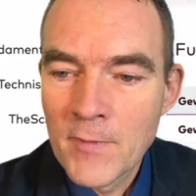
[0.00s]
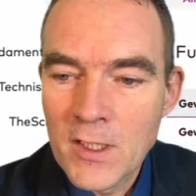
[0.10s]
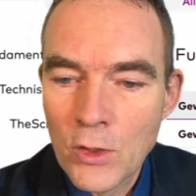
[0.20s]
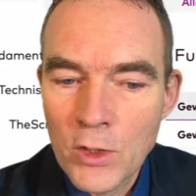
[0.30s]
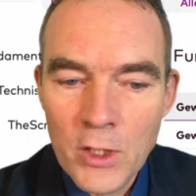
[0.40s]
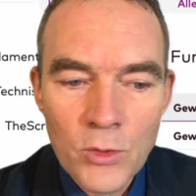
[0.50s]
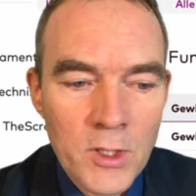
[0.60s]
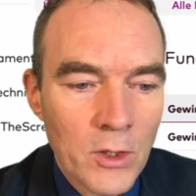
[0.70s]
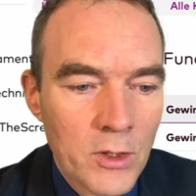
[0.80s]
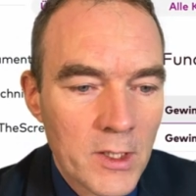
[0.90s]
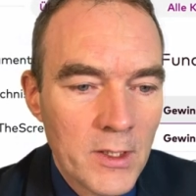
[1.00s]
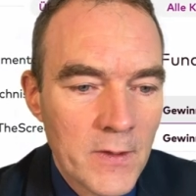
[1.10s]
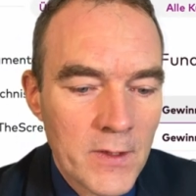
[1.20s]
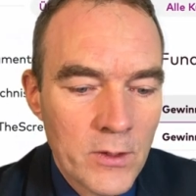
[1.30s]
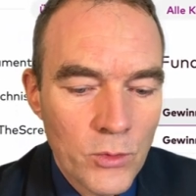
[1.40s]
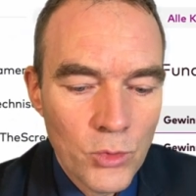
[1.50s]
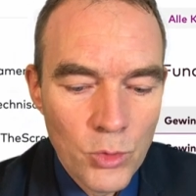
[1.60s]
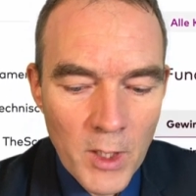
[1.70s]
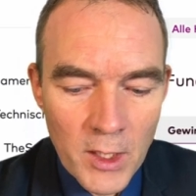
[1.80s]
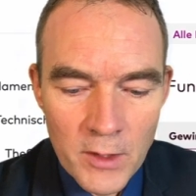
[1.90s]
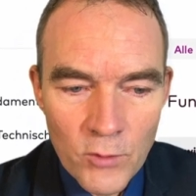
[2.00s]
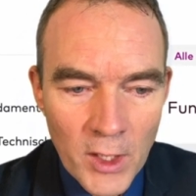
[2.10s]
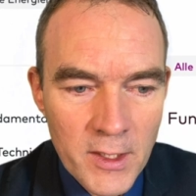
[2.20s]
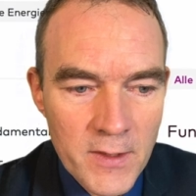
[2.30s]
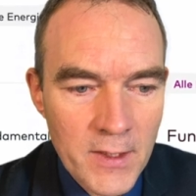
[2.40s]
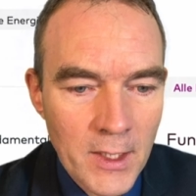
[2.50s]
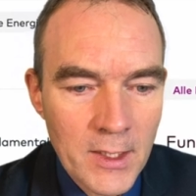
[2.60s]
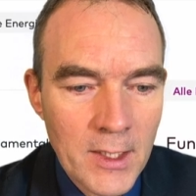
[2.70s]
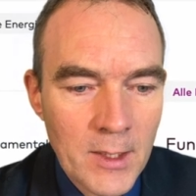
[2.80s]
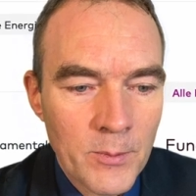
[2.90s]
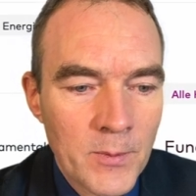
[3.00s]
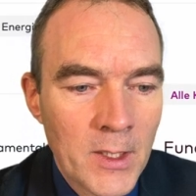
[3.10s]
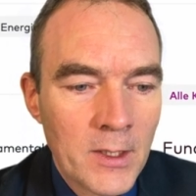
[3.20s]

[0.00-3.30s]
Sie können natürlich auch die I's in überall woanders angeben.